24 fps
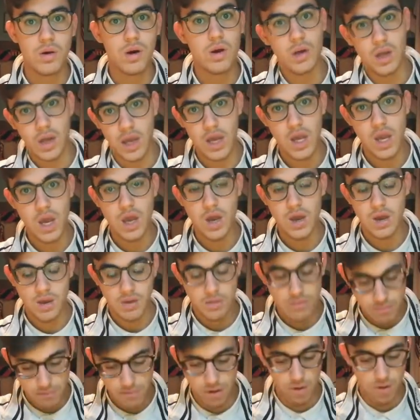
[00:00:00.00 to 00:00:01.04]
Ok?
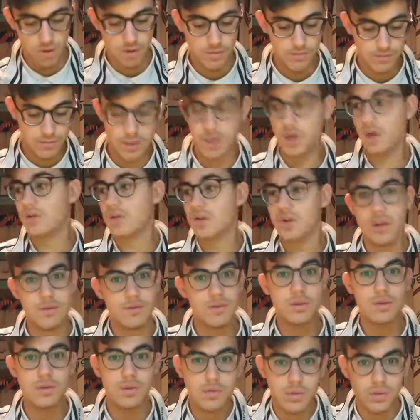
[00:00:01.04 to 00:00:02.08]
Boh, perché oggi si è
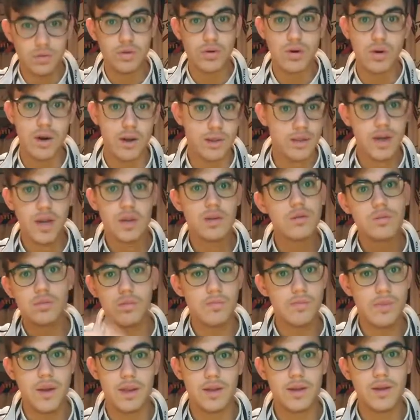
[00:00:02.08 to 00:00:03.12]
visto Cutrone, è entrato
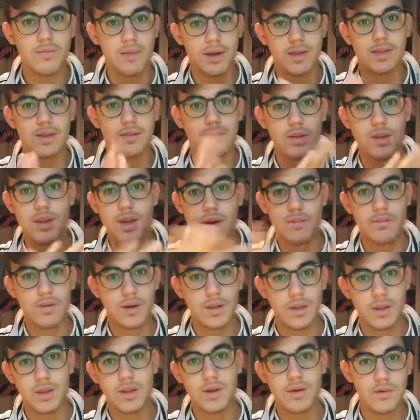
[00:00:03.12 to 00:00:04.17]
doppietta, basta finita la
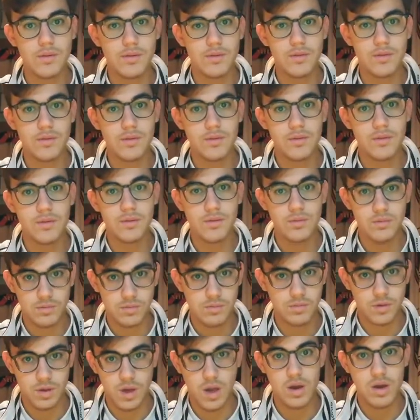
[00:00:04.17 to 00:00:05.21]
partita.
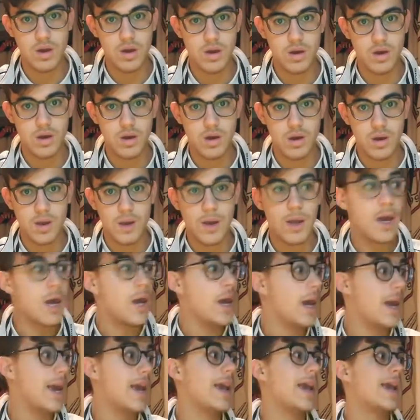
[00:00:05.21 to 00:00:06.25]
Ok?
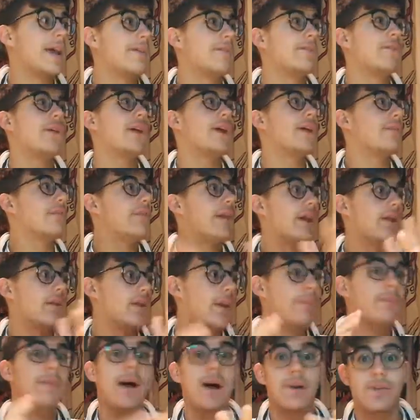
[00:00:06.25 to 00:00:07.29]
E vorrei fare un
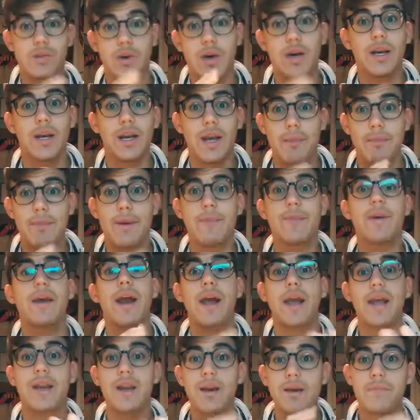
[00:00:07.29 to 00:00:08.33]
applauso anche a Pepe
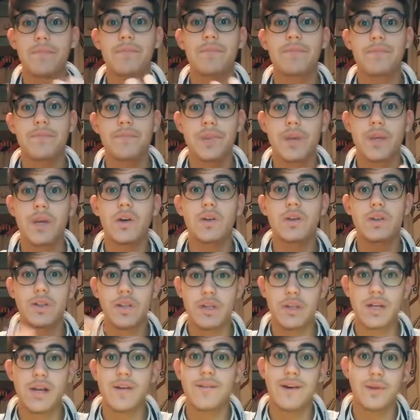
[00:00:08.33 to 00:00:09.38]
Reina che oggi ci
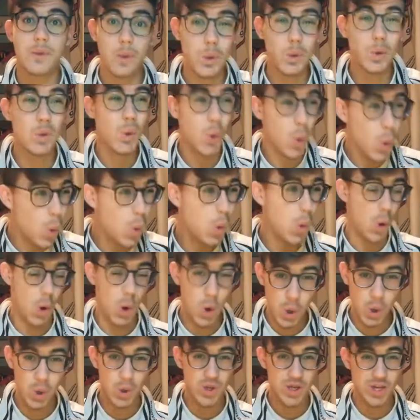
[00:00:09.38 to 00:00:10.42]
ha salvato il
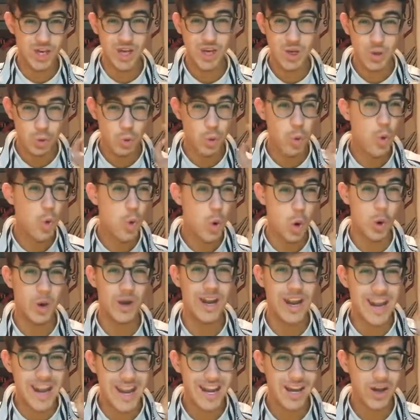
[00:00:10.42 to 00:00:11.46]
culo, il culo
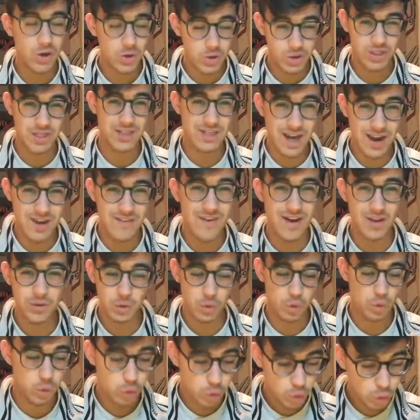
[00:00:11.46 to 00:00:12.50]
negro ci ha
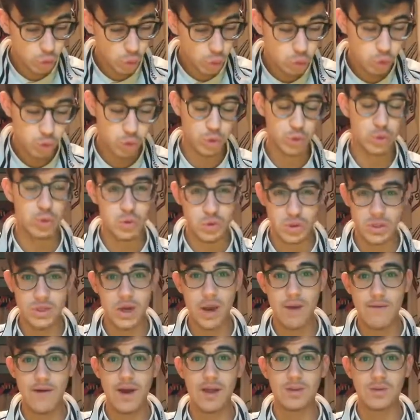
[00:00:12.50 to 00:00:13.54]
salvato tutto, ci ha
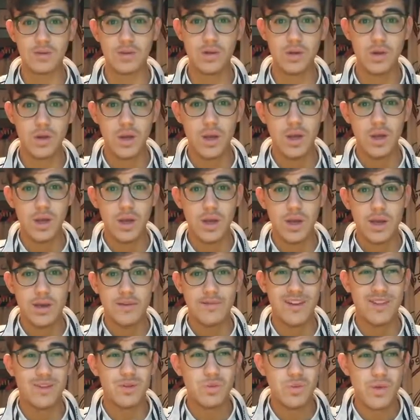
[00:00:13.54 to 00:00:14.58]
salvato, ha
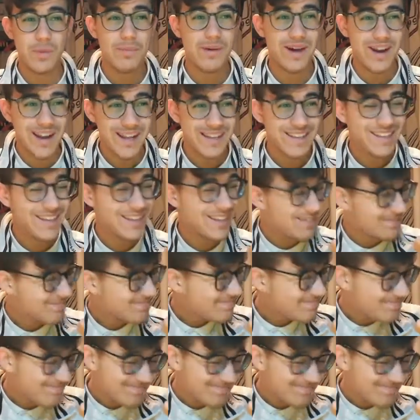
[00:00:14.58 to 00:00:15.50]
fatto due parate